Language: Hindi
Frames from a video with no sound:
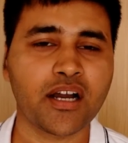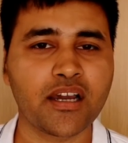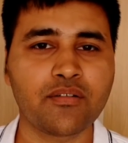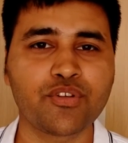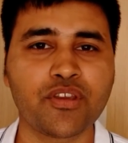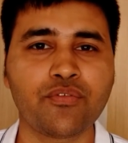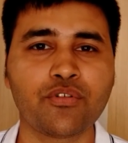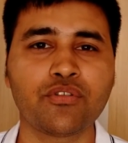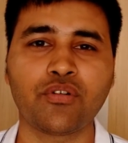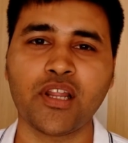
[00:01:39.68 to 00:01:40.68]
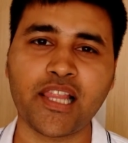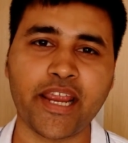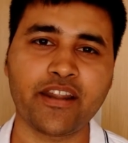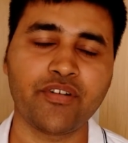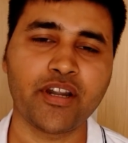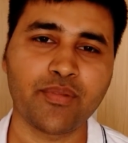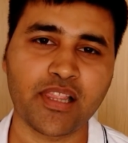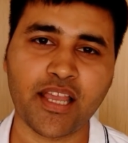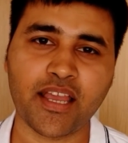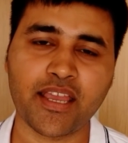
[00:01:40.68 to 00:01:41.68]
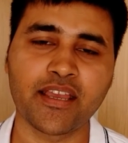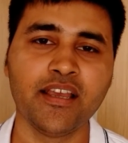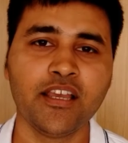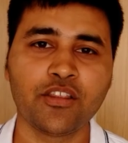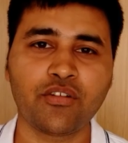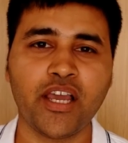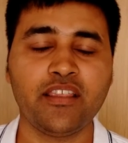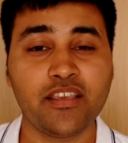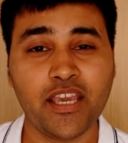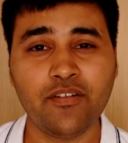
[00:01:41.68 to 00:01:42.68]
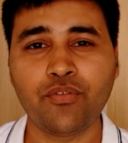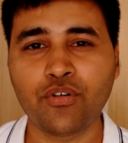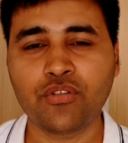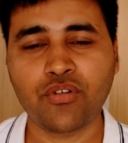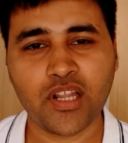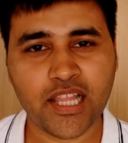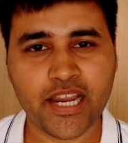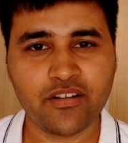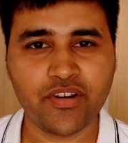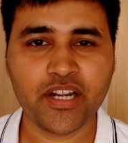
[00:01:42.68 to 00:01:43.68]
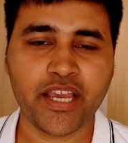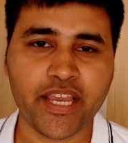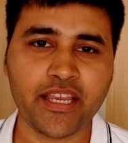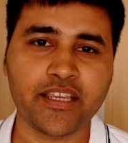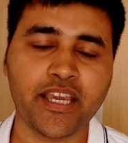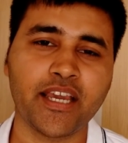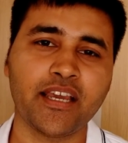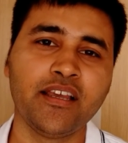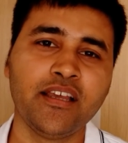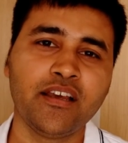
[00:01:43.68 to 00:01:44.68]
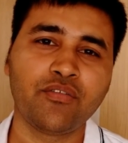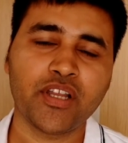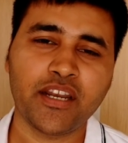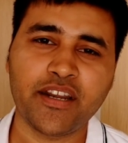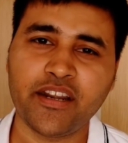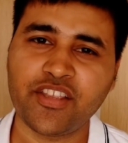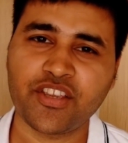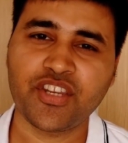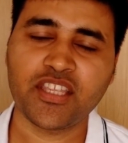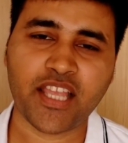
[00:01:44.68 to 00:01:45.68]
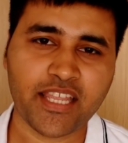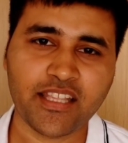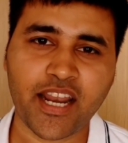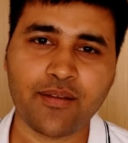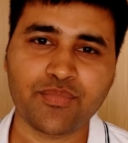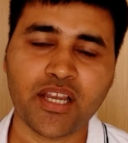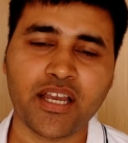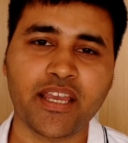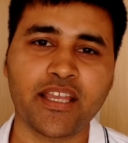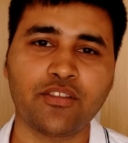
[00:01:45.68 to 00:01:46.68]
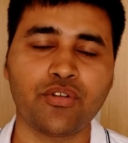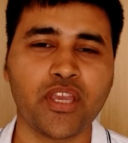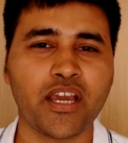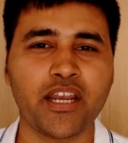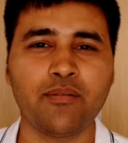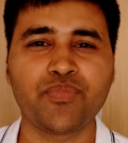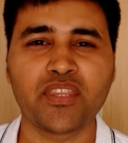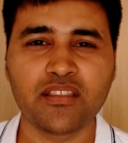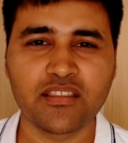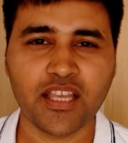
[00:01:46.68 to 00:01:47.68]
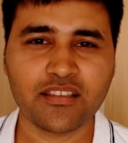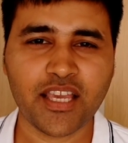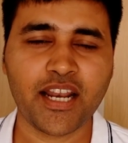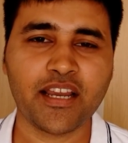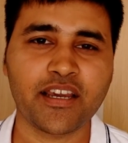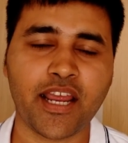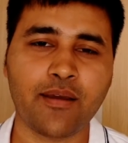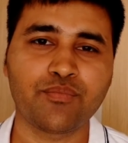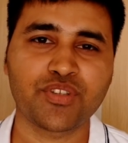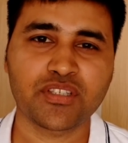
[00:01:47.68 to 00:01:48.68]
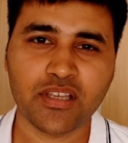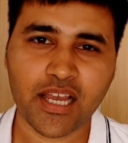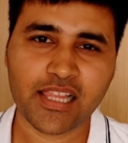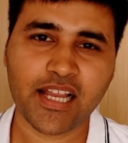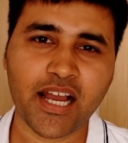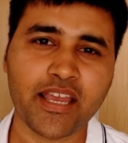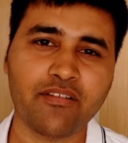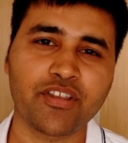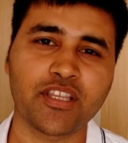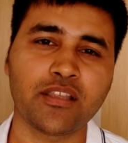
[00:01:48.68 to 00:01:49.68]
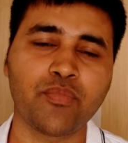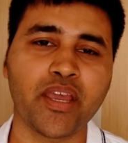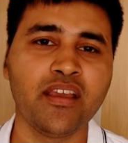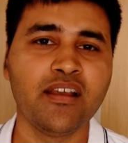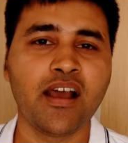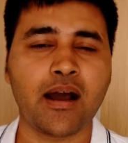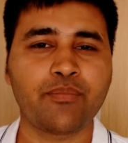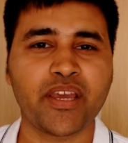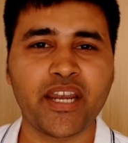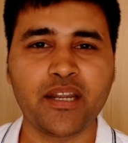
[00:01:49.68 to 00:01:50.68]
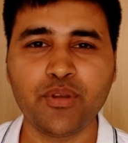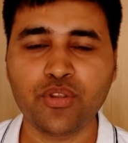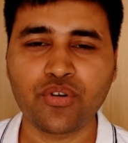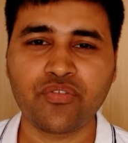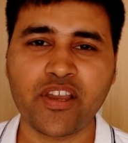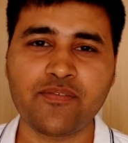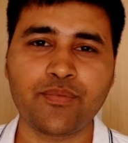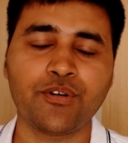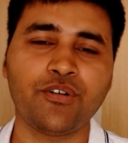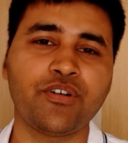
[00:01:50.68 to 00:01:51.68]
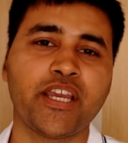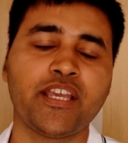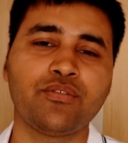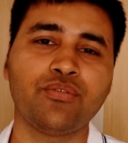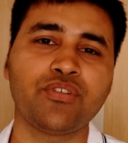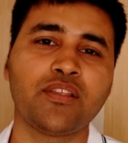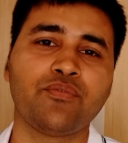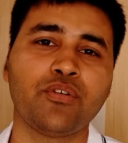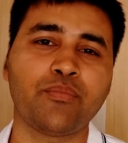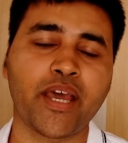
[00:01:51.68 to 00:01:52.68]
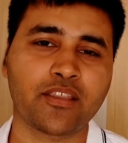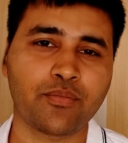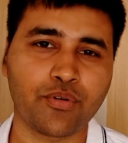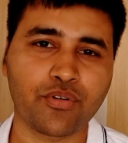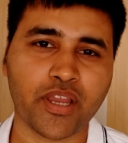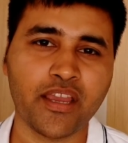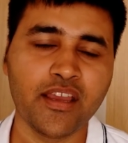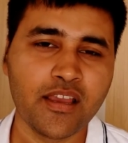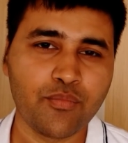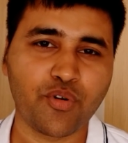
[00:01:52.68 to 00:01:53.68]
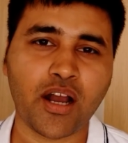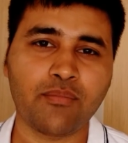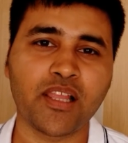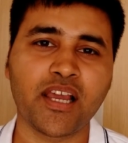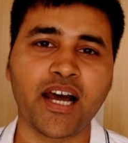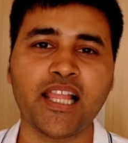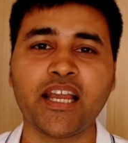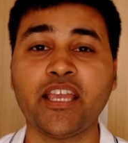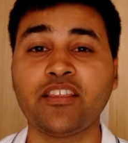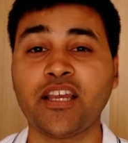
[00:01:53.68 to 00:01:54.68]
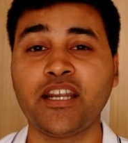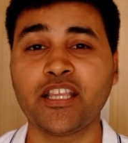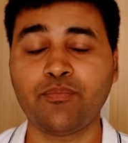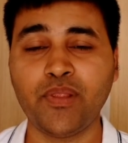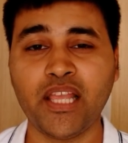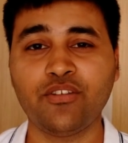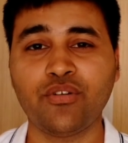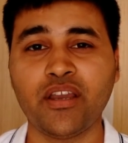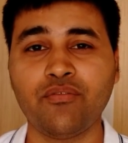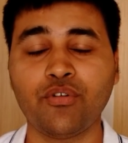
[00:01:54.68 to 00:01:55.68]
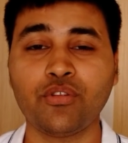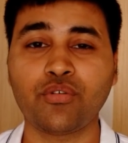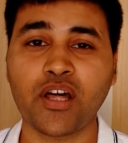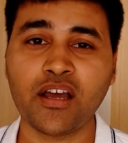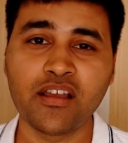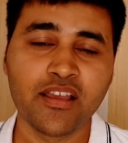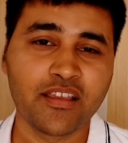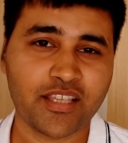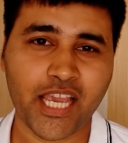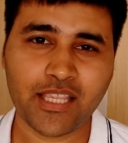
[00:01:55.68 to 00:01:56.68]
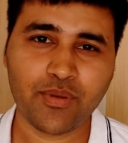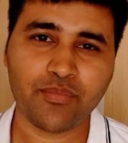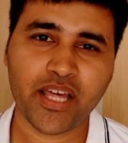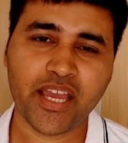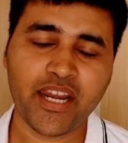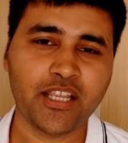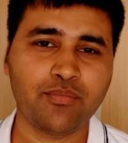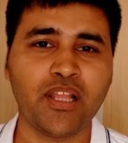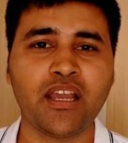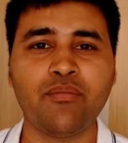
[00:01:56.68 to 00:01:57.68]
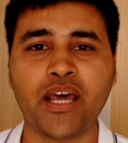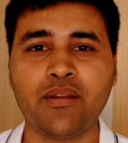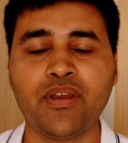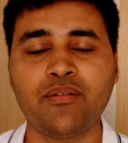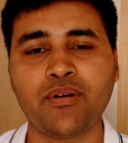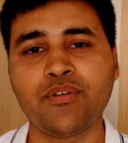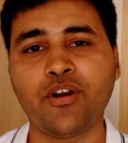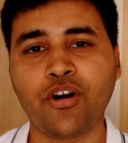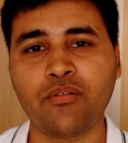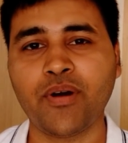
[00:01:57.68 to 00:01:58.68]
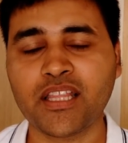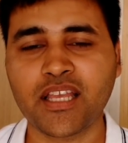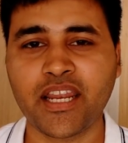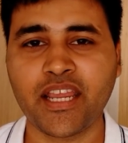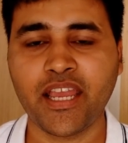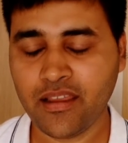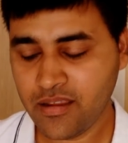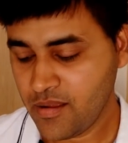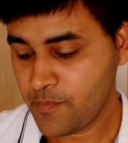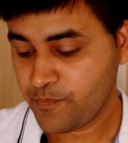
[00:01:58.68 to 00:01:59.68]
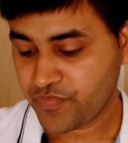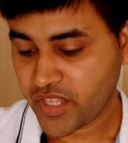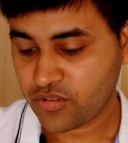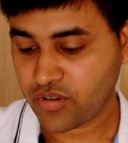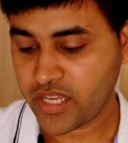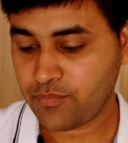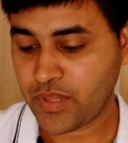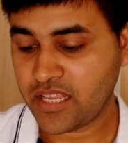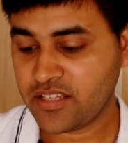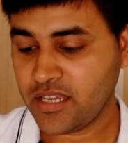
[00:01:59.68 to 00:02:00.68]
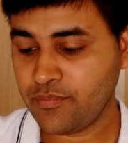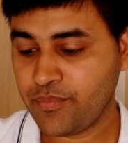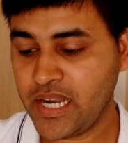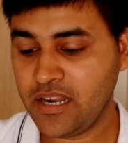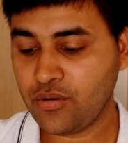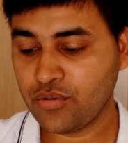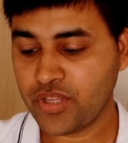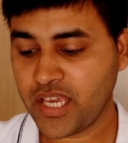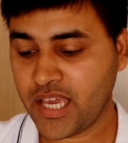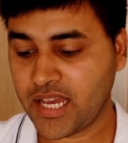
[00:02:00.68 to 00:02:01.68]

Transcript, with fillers: अगर मुझे फ़ोन थोड़ा लाइट वेट मिलता है तो गाइज़ ये फ़ोन थोड़ा लाइट वेट है ये 169 ग्राम्स का है तो ये करीब 10-11 ग्राम्स हल्का है वज़न में आपके Redmi Note 5 Pro और Asus Zenfone Max Pro के मुकाबले हालांकि इसका डिस्प्ले जो है वो थोड़ा साइज में बड़ा है डिस्प्ले के बारे में हम अभी और बात करेंगे तो क्या प्लास्टिक बिल्ड होने के